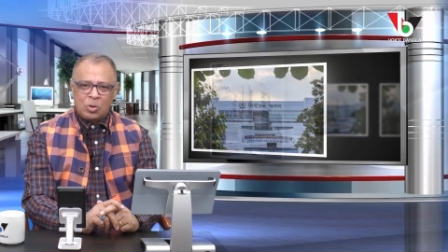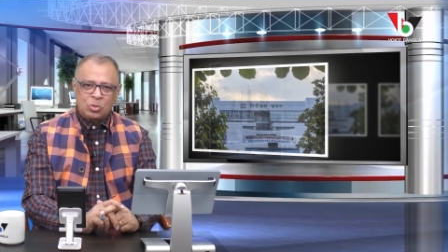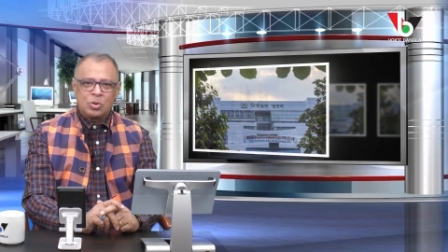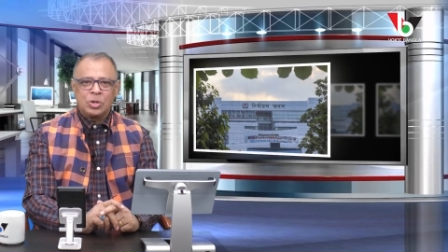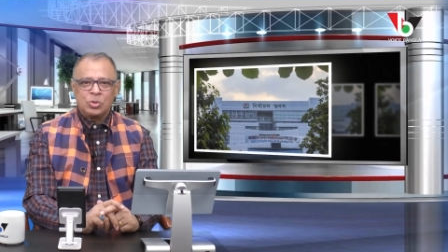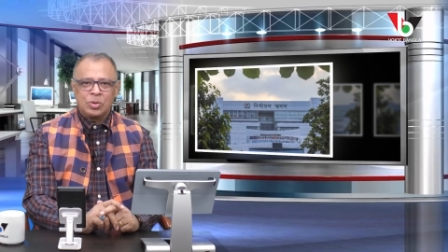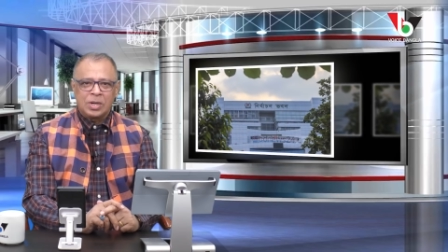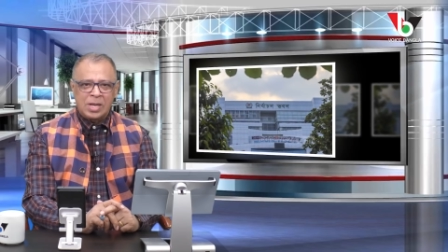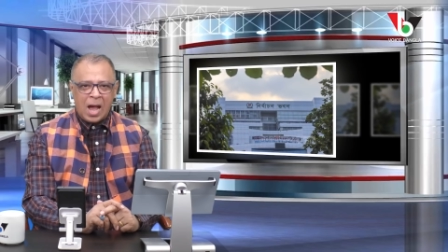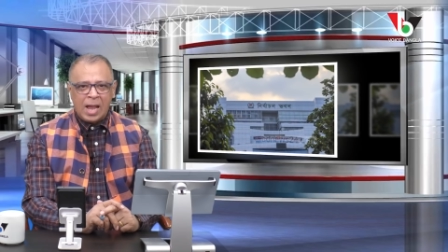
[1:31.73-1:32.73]
গঠনের জন্য
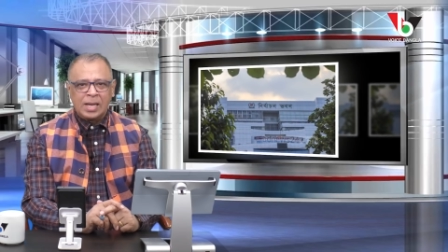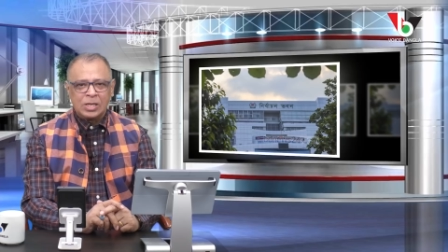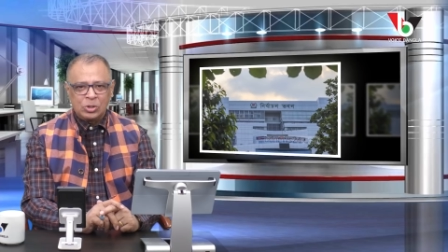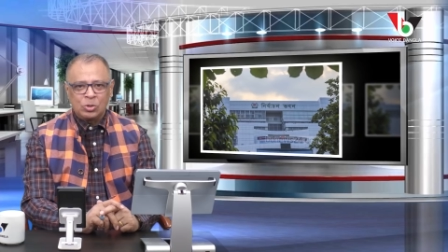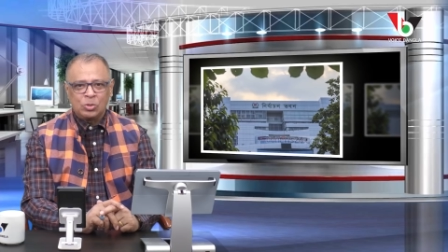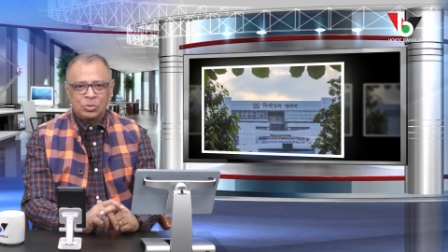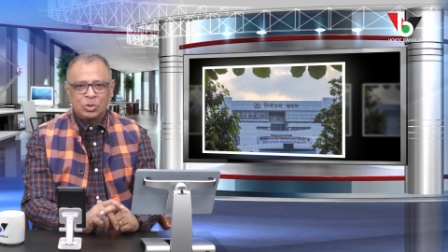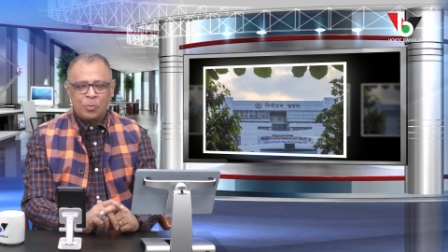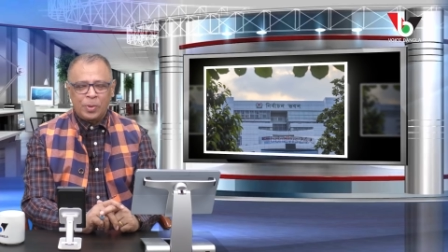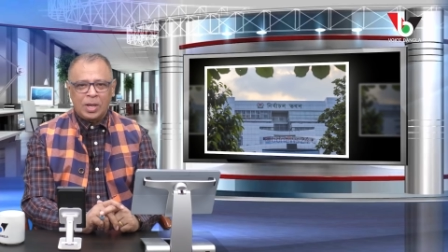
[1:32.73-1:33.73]
একটি আইনের জন্য
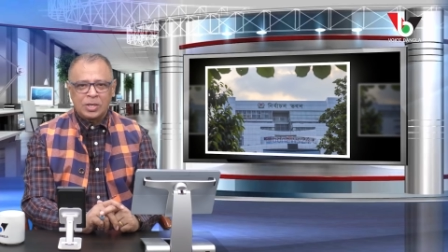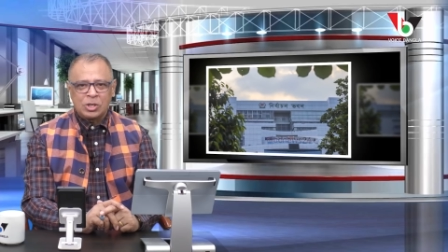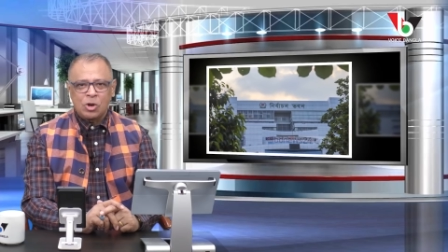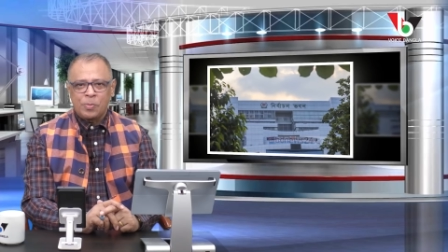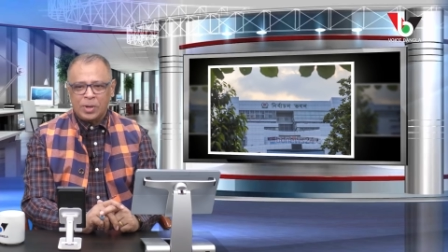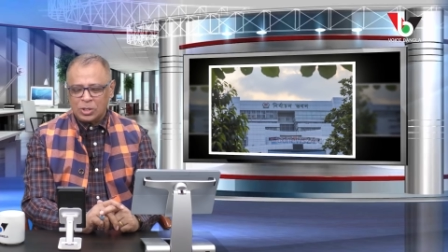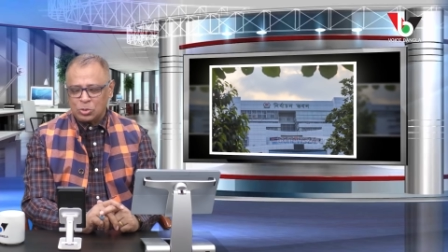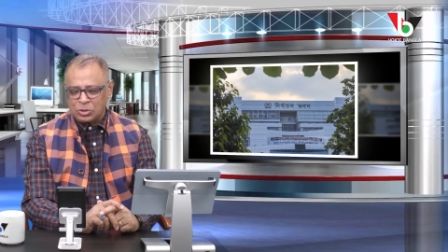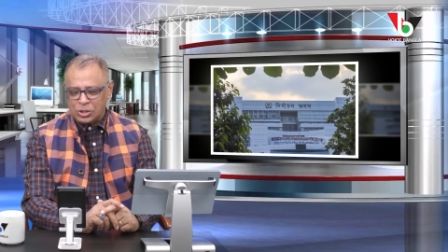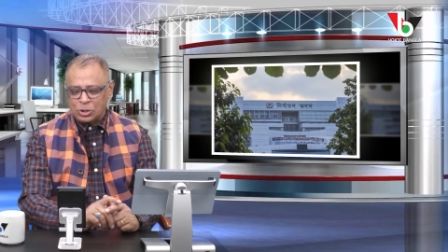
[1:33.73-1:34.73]
যে অপেক্ষা সেই অপেক্ষা
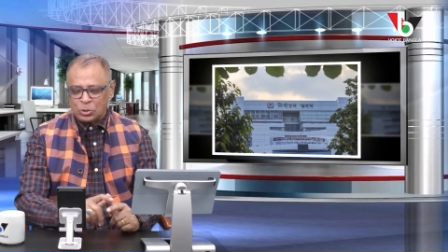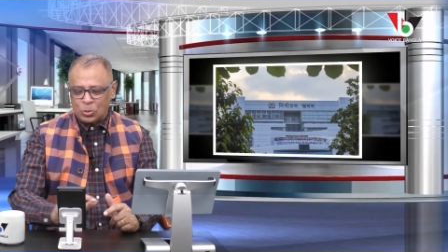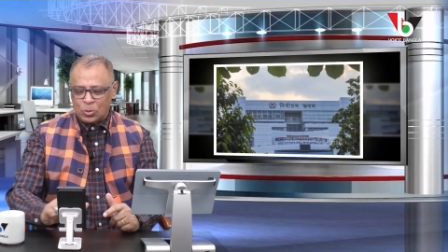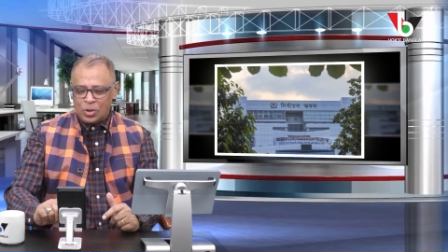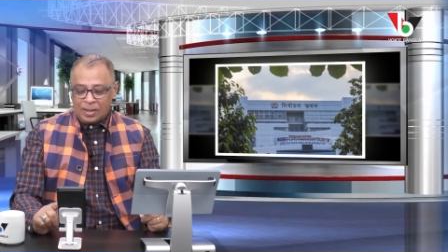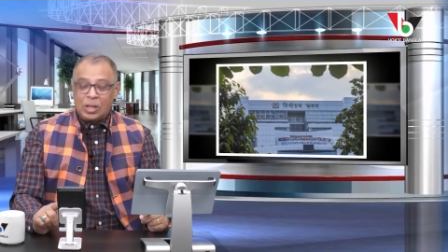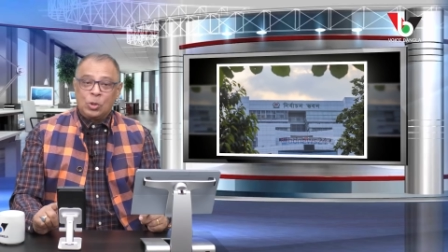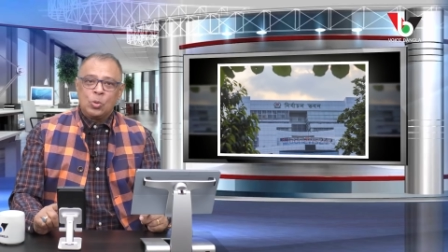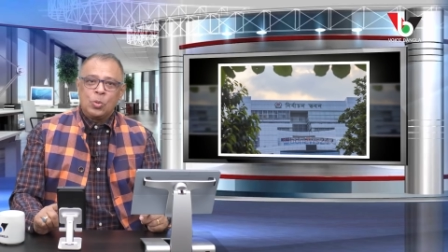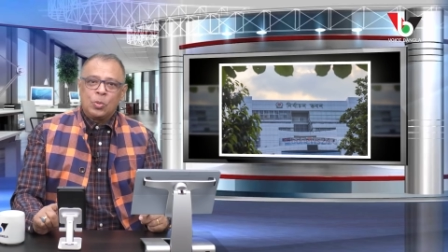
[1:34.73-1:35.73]
তো শেষ হলো
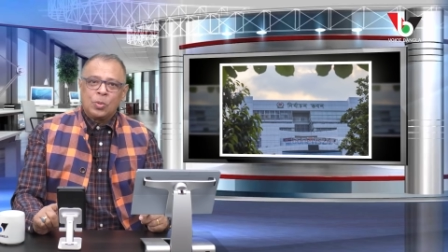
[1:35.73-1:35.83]
কিন্তু